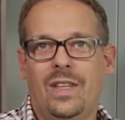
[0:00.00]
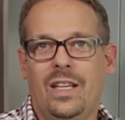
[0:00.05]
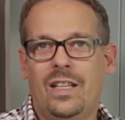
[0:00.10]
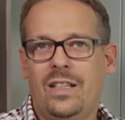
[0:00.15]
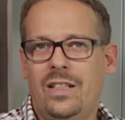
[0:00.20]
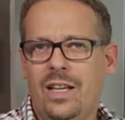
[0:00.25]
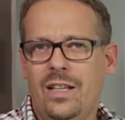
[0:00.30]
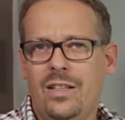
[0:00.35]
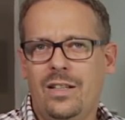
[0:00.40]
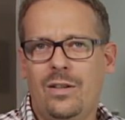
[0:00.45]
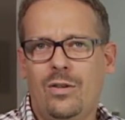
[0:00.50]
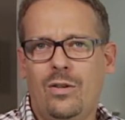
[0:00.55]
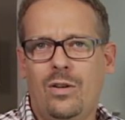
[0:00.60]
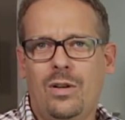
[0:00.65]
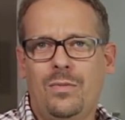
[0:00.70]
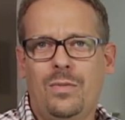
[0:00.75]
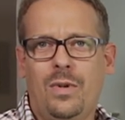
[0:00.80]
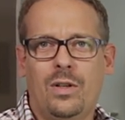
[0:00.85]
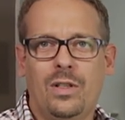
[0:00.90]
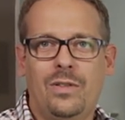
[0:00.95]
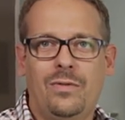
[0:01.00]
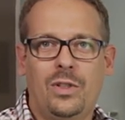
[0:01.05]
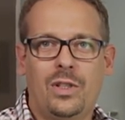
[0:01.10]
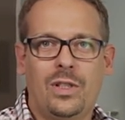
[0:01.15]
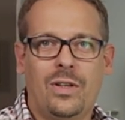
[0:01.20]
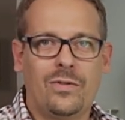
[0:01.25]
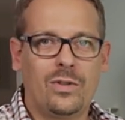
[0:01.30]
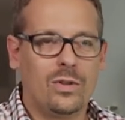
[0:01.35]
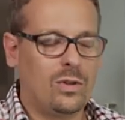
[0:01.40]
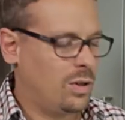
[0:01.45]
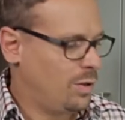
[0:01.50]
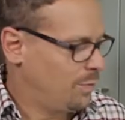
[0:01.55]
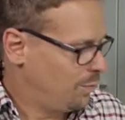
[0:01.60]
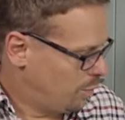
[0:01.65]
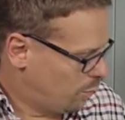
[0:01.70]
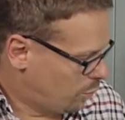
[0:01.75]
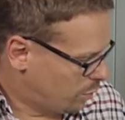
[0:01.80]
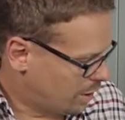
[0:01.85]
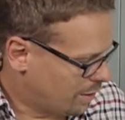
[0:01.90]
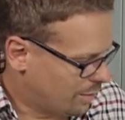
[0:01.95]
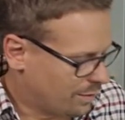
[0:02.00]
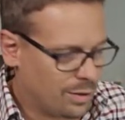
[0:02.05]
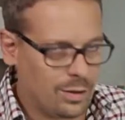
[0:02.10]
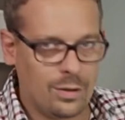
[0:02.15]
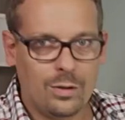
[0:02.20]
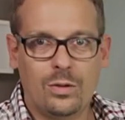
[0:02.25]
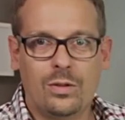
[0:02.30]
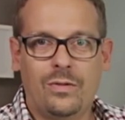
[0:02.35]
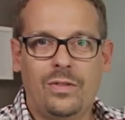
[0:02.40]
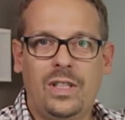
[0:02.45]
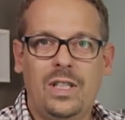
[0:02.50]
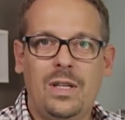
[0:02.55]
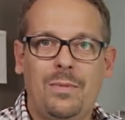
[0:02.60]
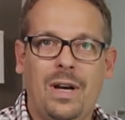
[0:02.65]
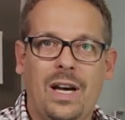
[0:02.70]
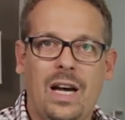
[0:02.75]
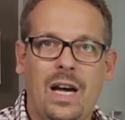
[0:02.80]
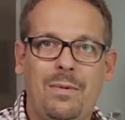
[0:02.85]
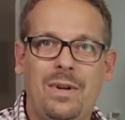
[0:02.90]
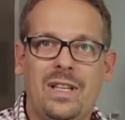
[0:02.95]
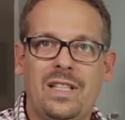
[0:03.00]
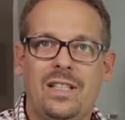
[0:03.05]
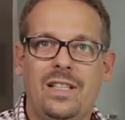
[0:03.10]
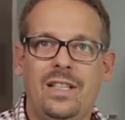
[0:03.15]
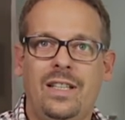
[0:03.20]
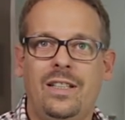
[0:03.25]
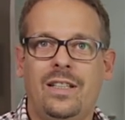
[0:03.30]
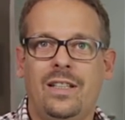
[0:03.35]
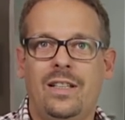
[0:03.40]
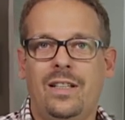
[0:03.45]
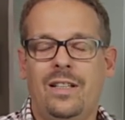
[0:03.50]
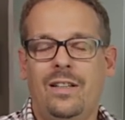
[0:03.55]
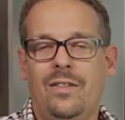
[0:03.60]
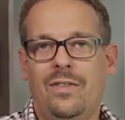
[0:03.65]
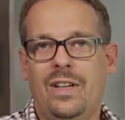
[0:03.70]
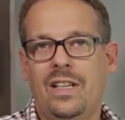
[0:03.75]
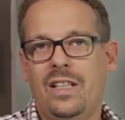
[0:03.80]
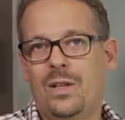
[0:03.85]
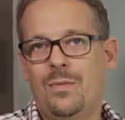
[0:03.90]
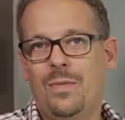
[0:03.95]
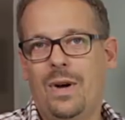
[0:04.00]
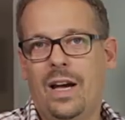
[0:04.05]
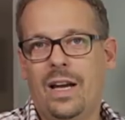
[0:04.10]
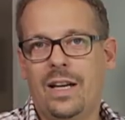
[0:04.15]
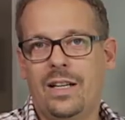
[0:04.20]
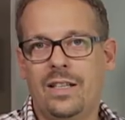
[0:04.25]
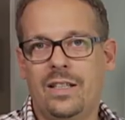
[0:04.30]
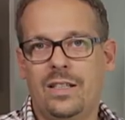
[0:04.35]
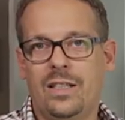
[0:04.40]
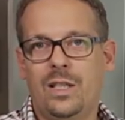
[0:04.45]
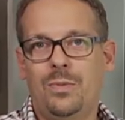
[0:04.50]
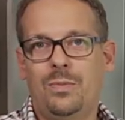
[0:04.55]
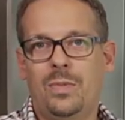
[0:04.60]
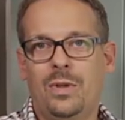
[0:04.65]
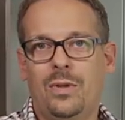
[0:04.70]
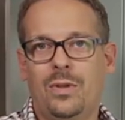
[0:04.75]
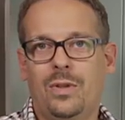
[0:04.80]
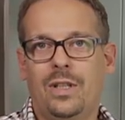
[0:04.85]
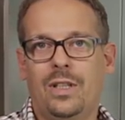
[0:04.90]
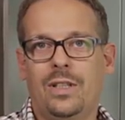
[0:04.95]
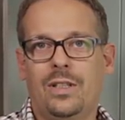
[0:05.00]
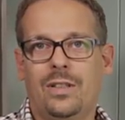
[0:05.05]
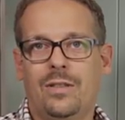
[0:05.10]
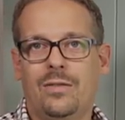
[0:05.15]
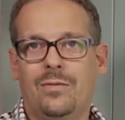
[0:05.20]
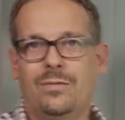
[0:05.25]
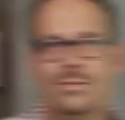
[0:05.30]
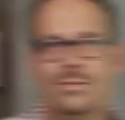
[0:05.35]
In Technikräumen, Hauswirtschaftsräumen oder, so wie hier bei Arbeitslicht, werden Dimmer eigentlich nicht benötigt.